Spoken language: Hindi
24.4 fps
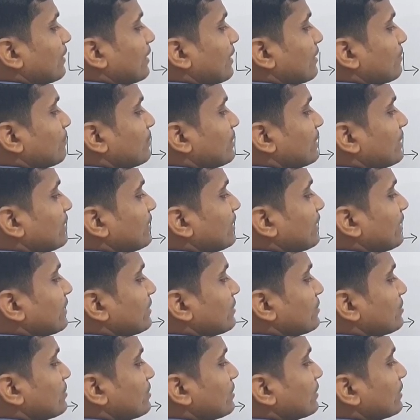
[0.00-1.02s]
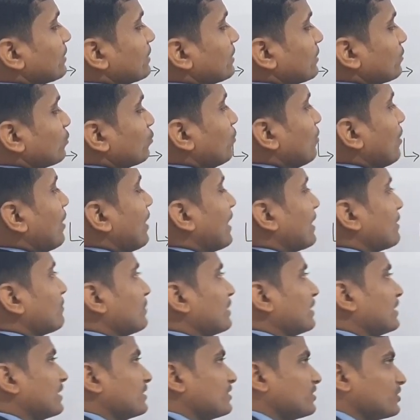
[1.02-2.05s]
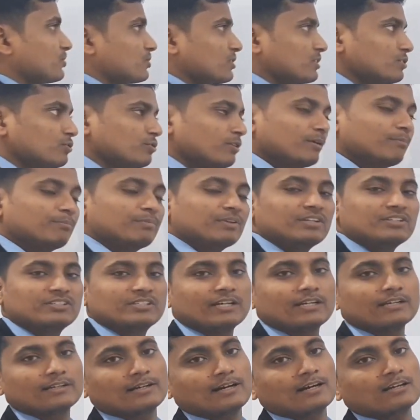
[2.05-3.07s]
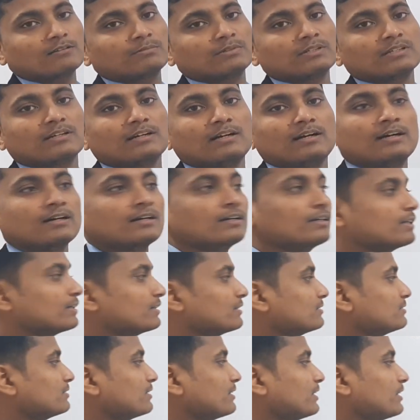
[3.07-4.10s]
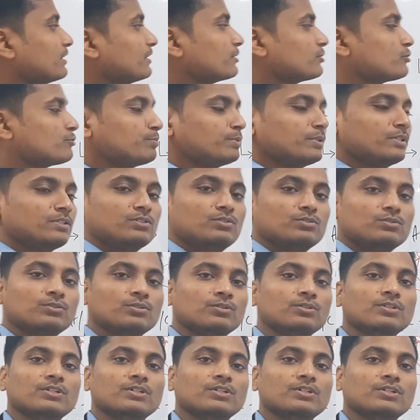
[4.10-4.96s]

hybridized तो हाइब्रिडाइजेशन जो है ब्रिज हेड कार्बन का ये sp2